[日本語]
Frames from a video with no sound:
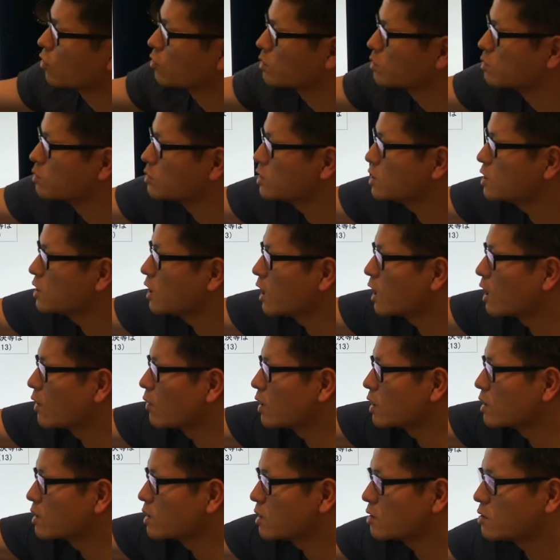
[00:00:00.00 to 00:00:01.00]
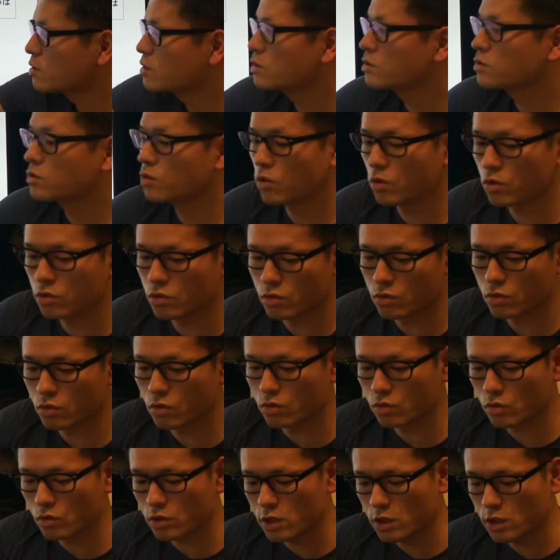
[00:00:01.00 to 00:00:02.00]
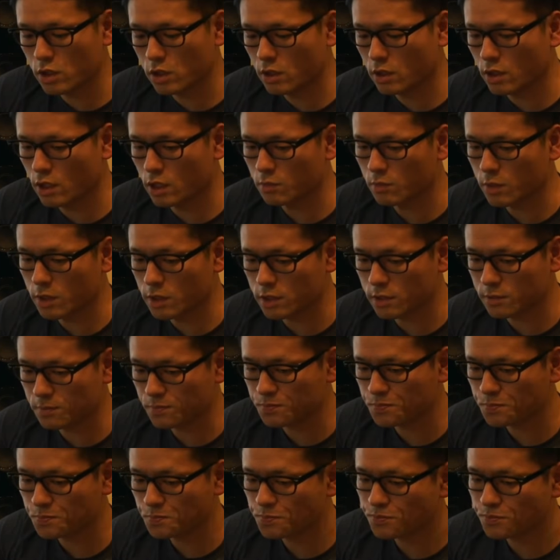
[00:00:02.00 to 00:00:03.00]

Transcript: の部分に現れているということになります。